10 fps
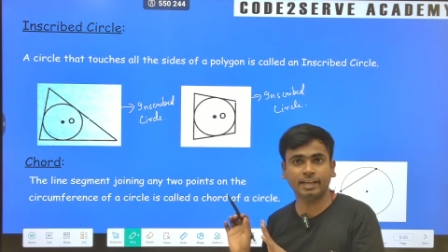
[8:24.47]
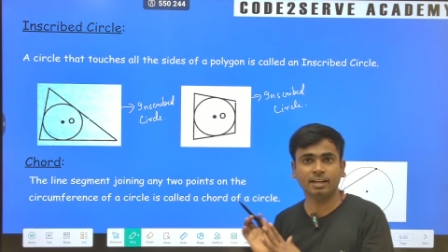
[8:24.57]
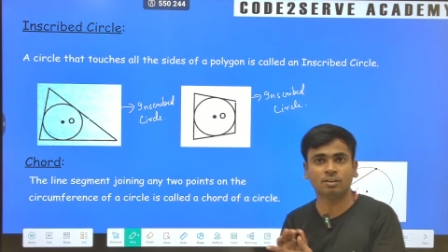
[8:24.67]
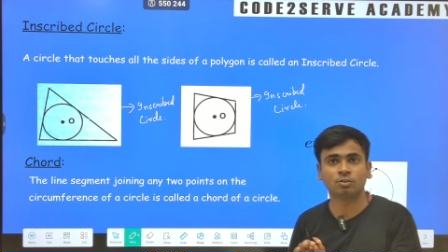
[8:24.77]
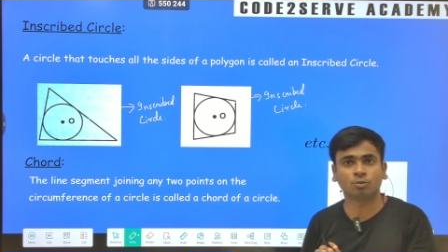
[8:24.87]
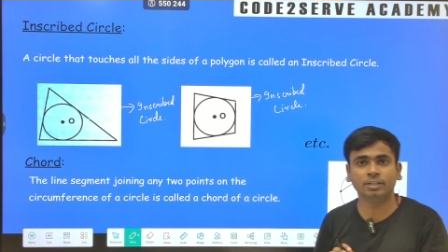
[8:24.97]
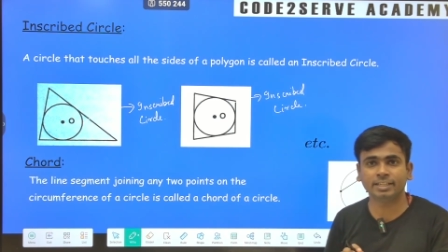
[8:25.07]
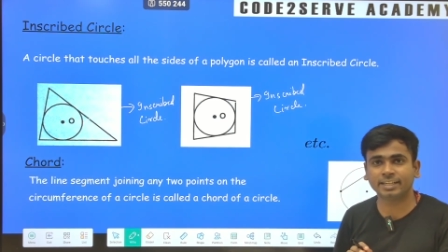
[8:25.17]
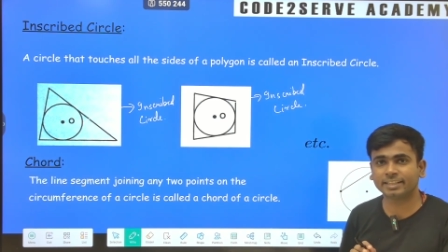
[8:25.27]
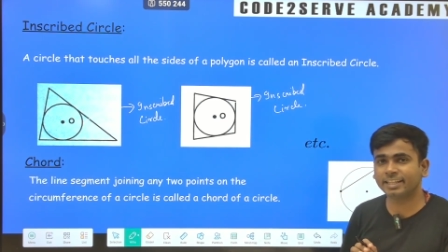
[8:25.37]
है कोई
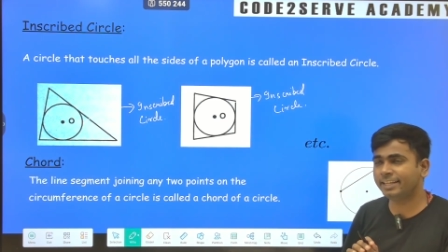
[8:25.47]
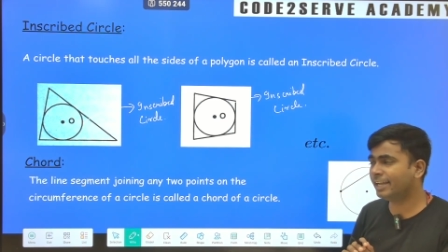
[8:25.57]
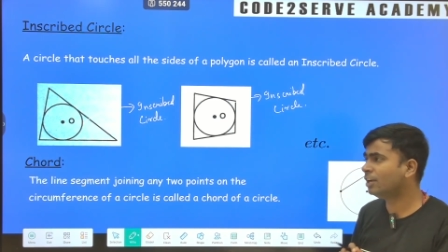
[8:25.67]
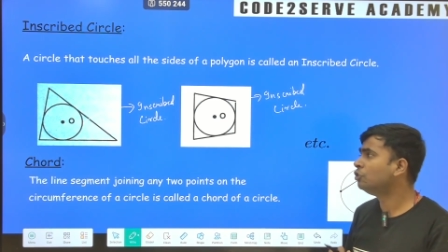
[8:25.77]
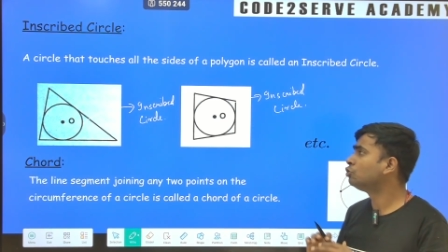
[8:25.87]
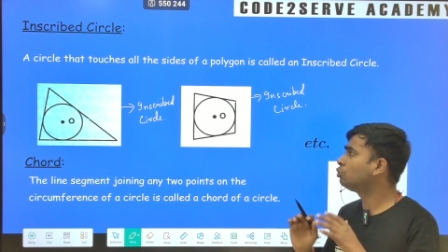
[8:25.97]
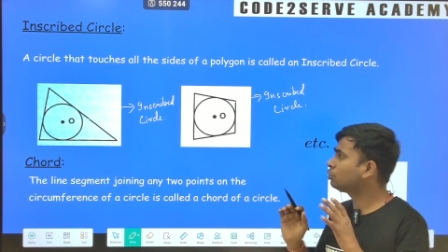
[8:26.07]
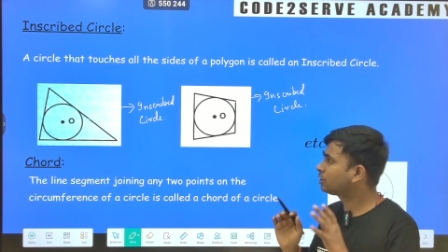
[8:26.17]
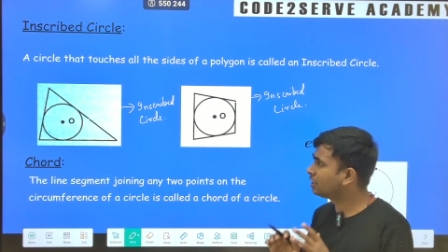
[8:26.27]
दिक्कत नहीं है तो